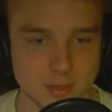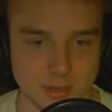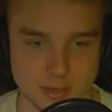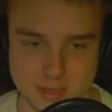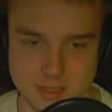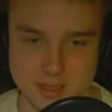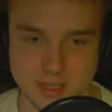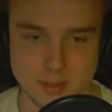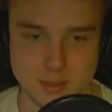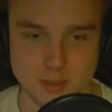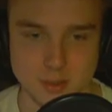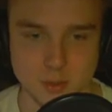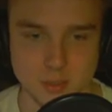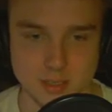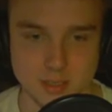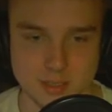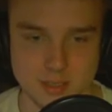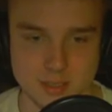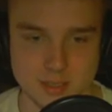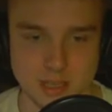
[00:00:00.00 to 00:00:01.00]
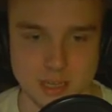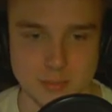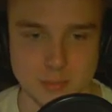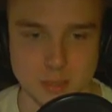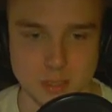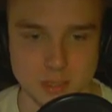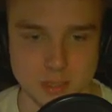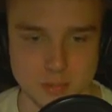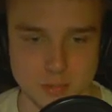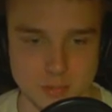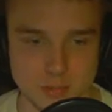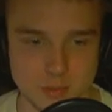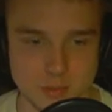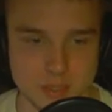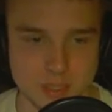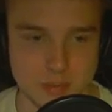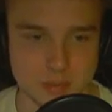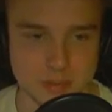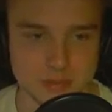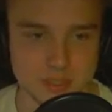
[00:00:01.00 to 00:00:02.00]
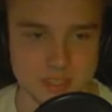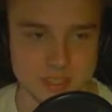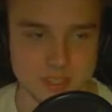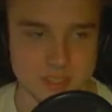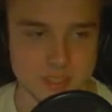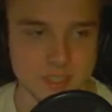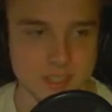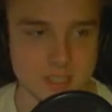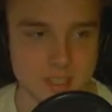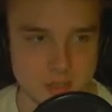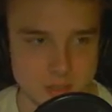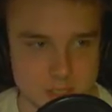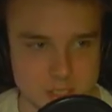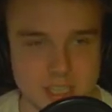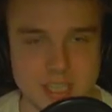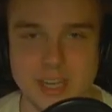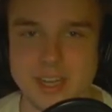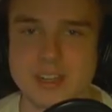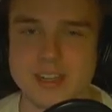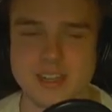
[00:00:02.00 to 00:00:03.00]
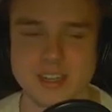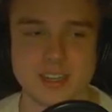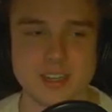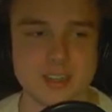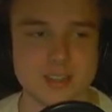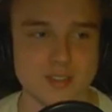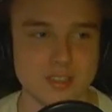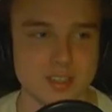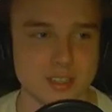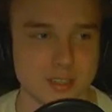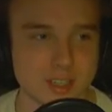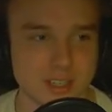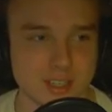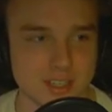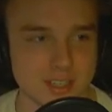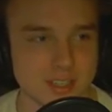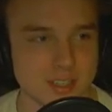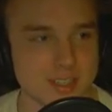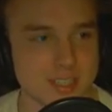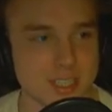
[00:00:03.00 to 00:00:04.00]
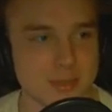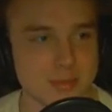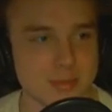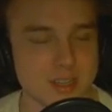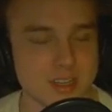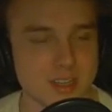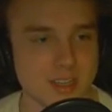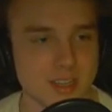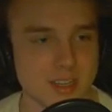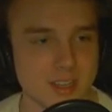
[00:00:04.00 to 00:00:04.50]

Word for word: das ist ja auch so. Das ist Hamburg, wo wir uns hier befinden. Und hier regiert der HSV. Es gibt